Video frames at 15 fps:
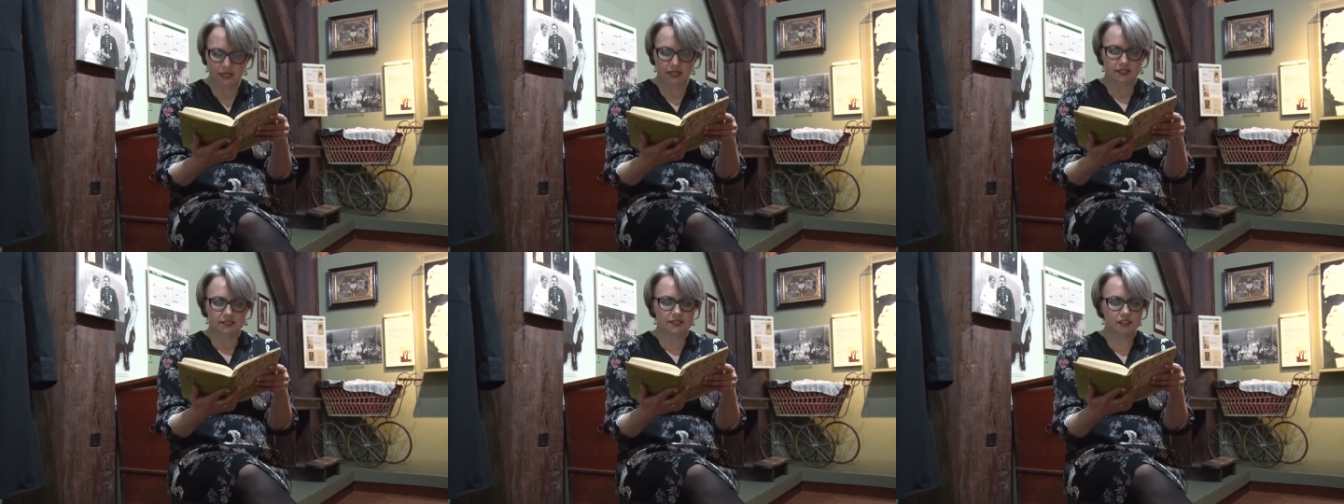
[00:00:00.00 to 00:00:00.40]

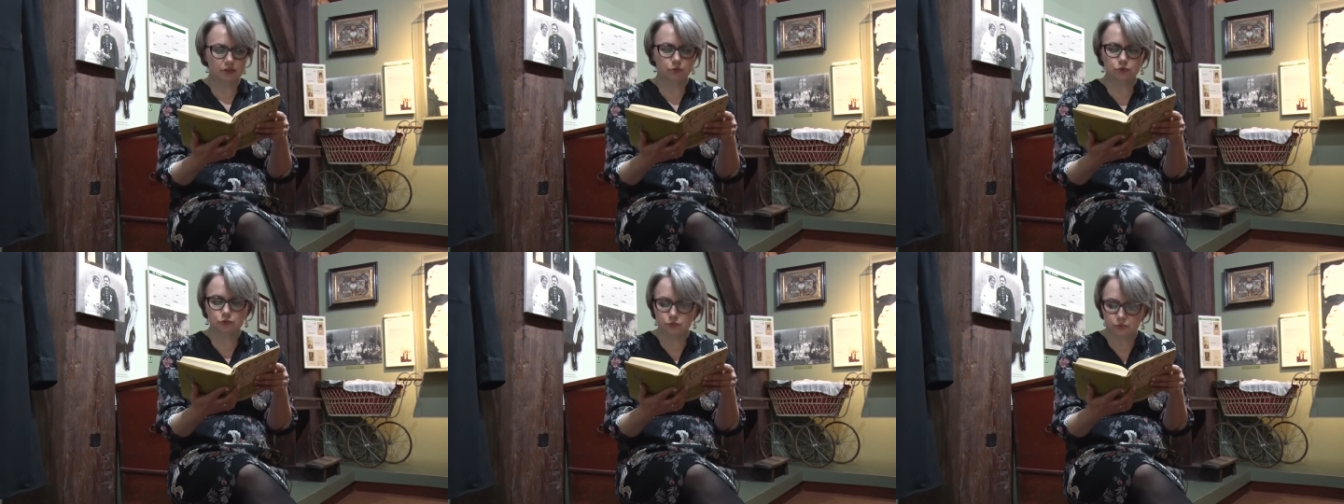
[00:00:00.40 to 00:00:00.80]
z
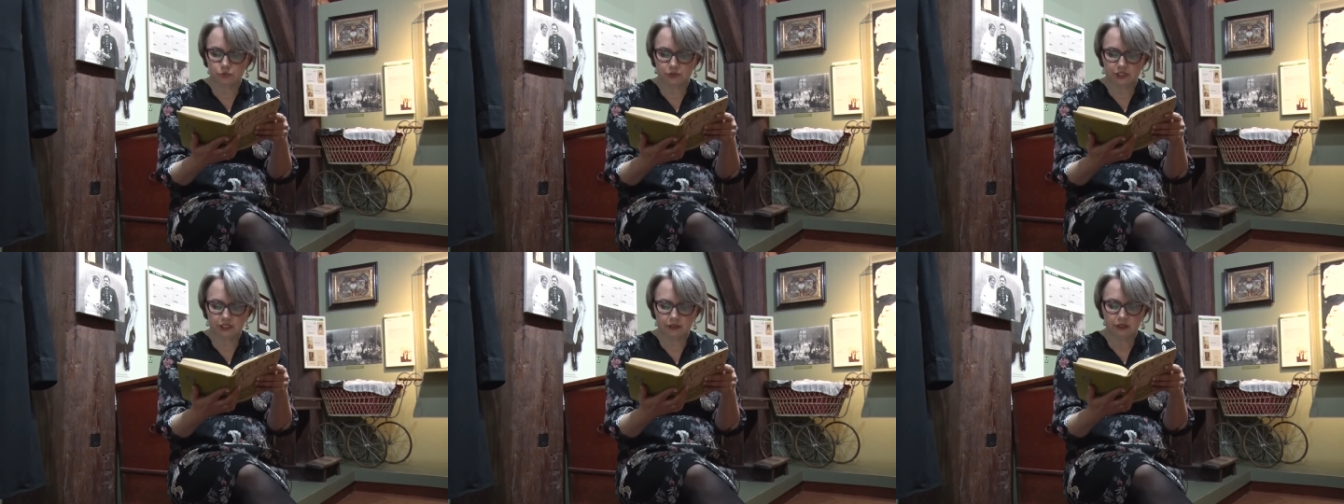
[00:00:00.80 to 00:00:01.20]
tyłu
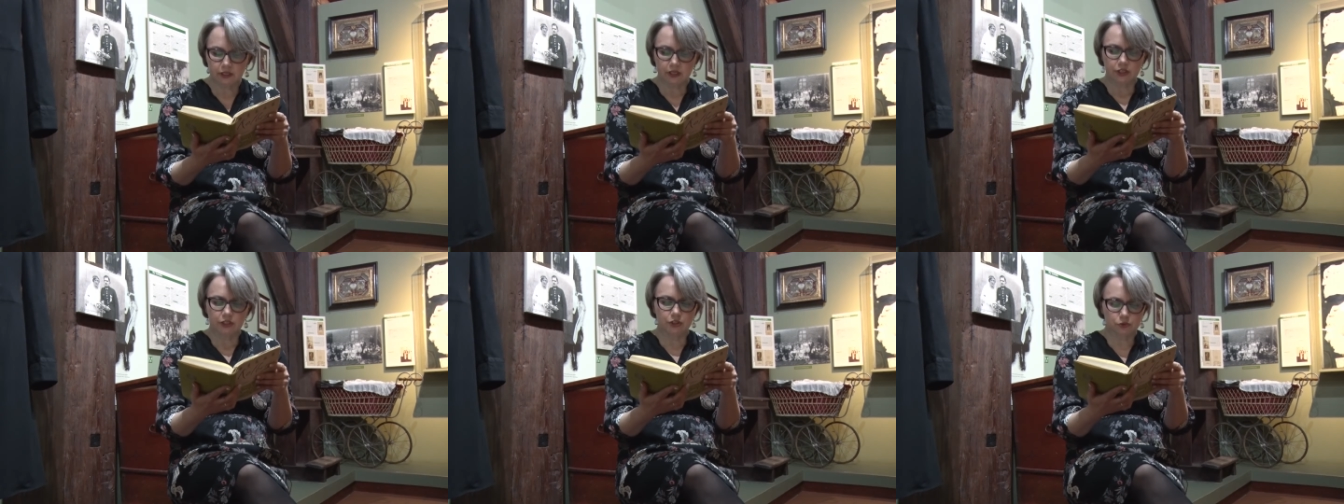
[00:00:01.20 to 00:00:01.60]
długi
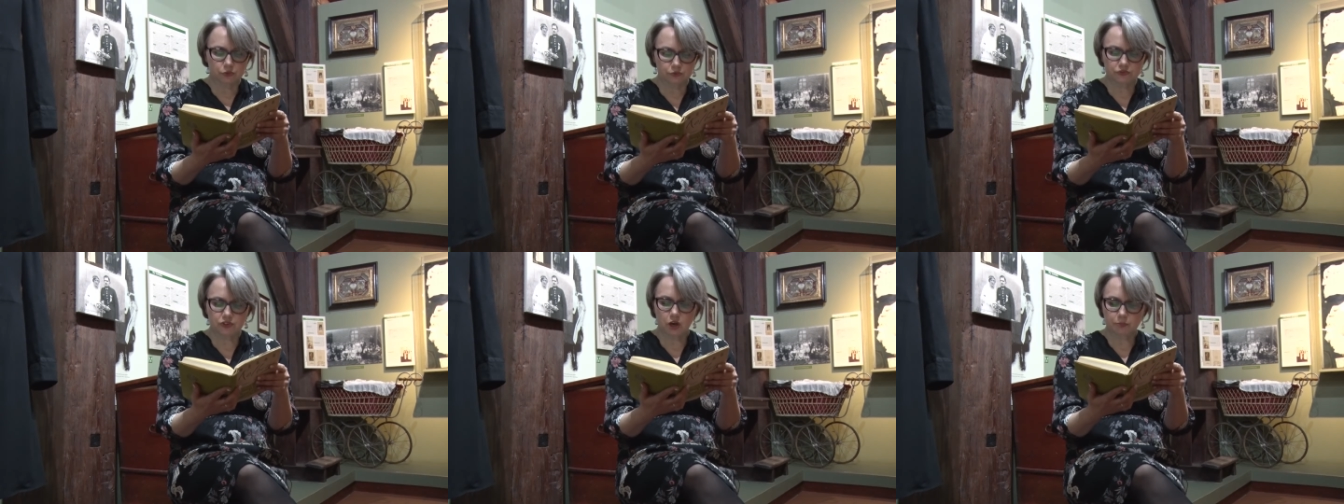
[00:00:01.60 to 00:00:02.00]
i
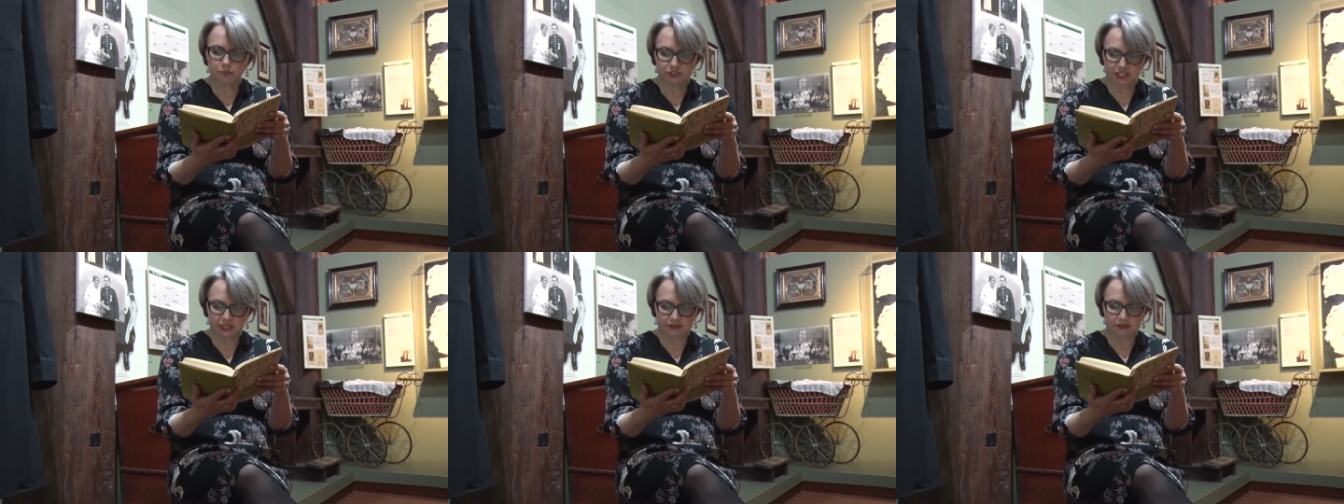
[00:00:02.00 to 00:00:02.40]
równo
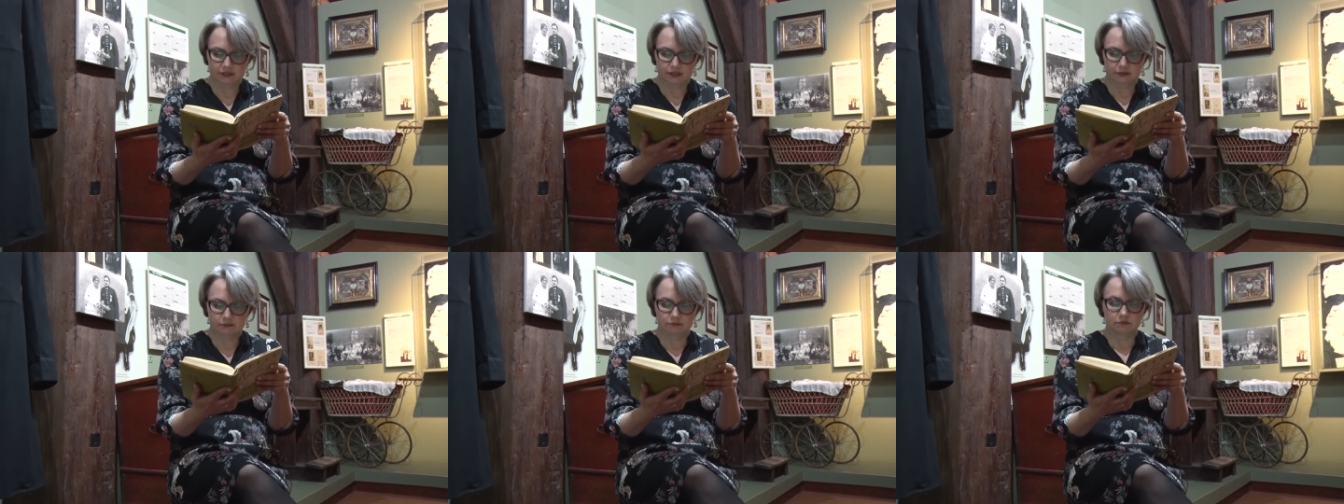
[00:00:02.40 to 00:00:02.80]

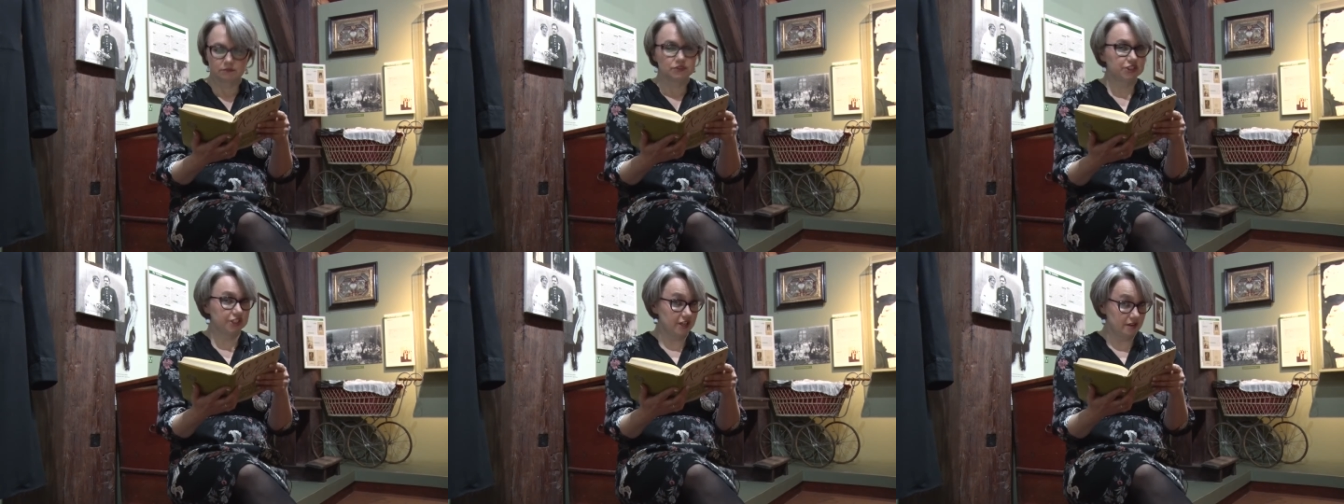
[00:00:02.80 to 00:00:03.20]
obcięty,
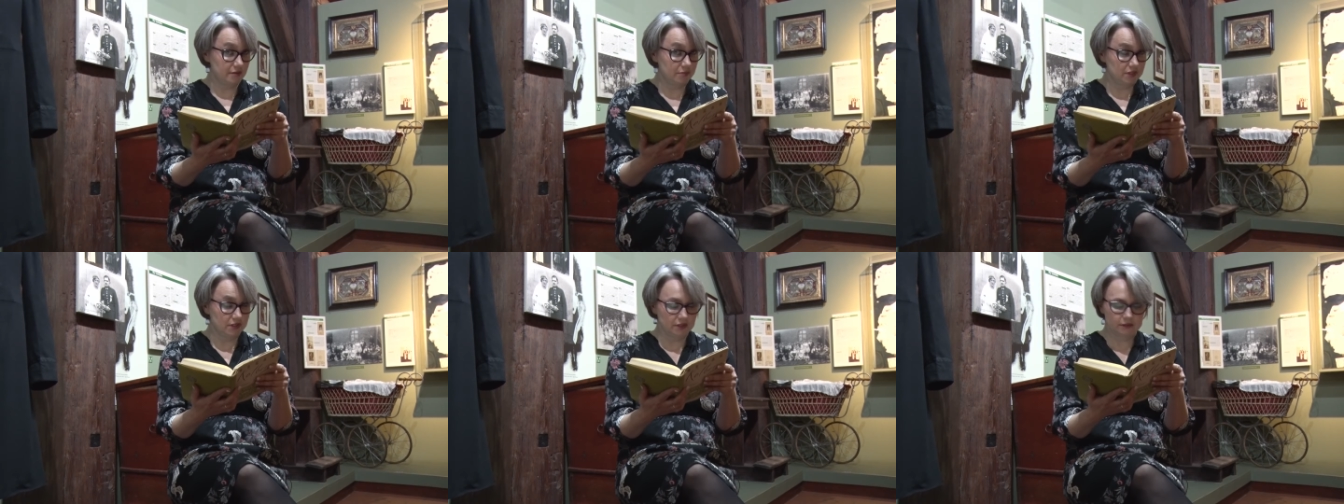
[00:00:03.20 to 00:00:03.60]

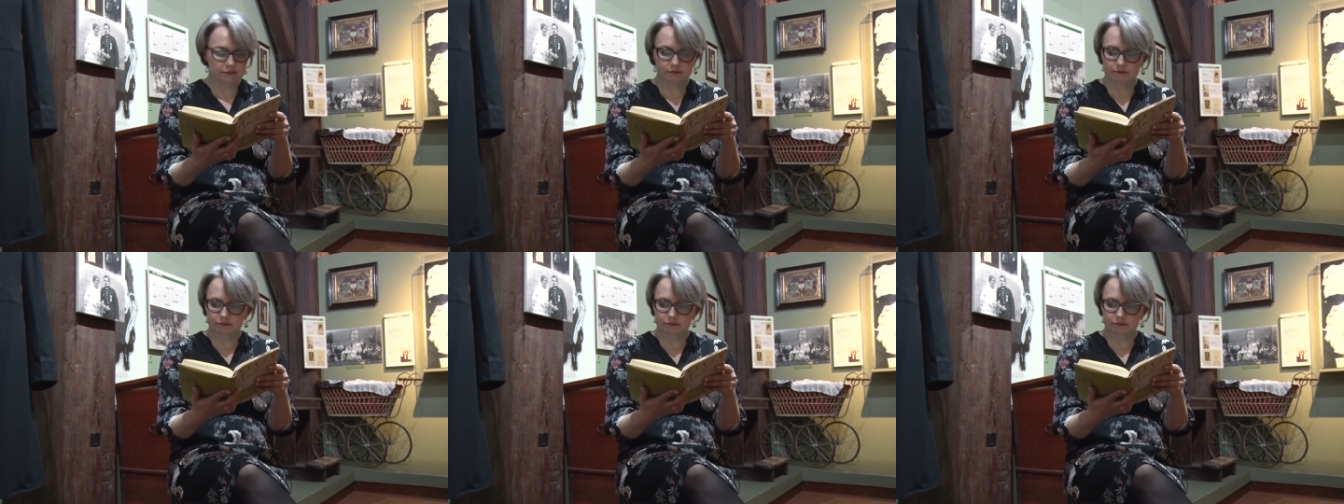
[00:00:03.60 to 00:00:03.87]
ciemny,